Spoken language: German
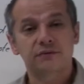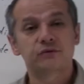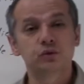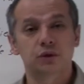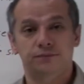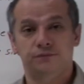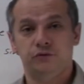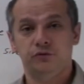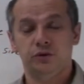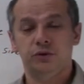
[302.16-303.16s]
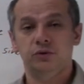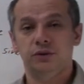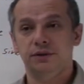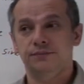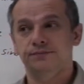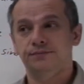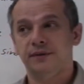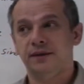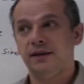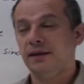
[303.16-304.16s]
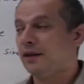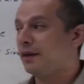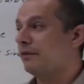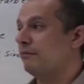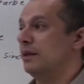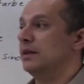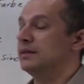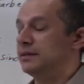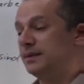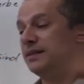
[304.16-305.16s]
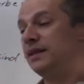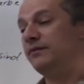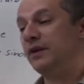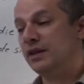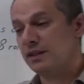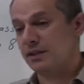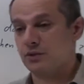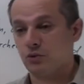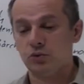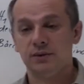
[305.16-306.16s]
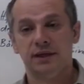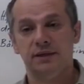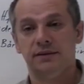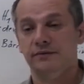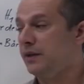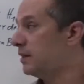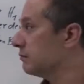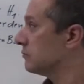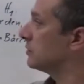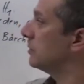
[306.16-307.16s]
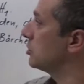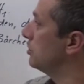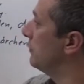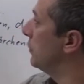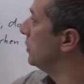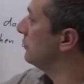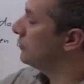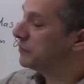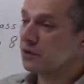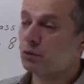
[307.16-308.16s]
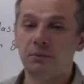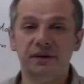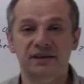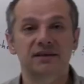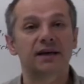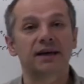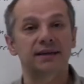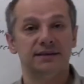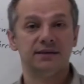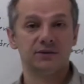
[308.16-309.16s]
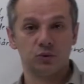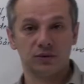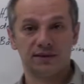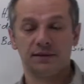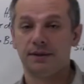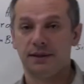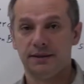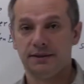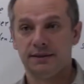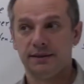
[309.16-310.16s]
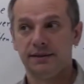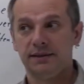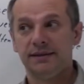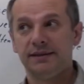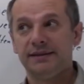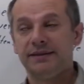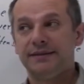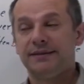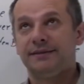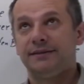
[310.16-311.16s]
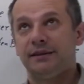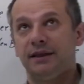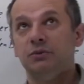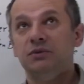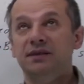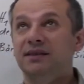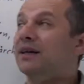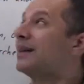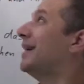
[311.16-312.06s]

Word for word: dafür, für die Theorie. Wenn ich jetzt aber sehr wenig rote hätte, wenn zum Beispiel von den 50 Gummibärchen kein einziges rotes dabei ist, dann muss ich sagen,